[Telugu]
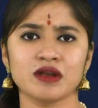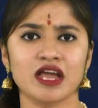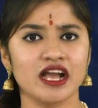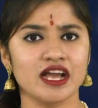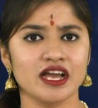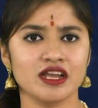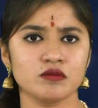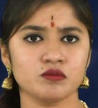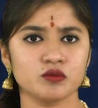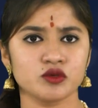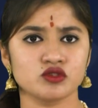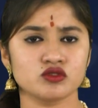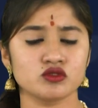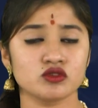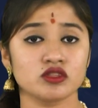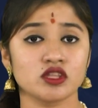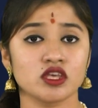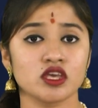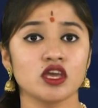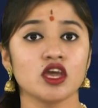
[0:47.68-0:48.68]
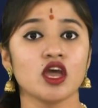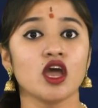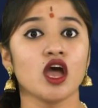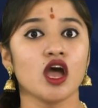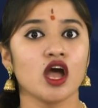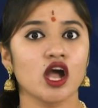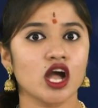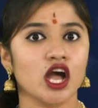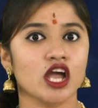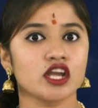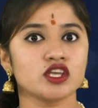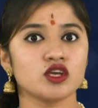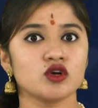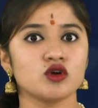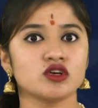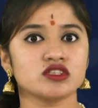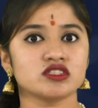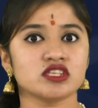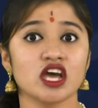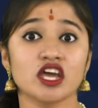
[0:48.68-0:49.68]
లాగా అనిపిస్తుంది కానీ
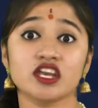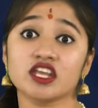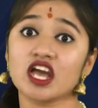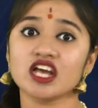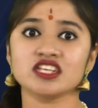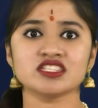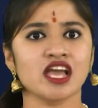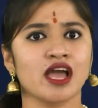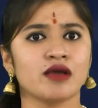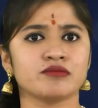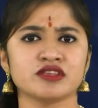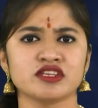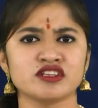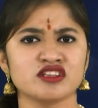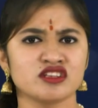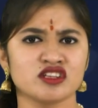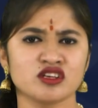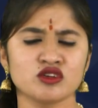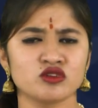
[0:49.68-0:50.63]
ఓసారి ఆ శాంసంగ్ అన్న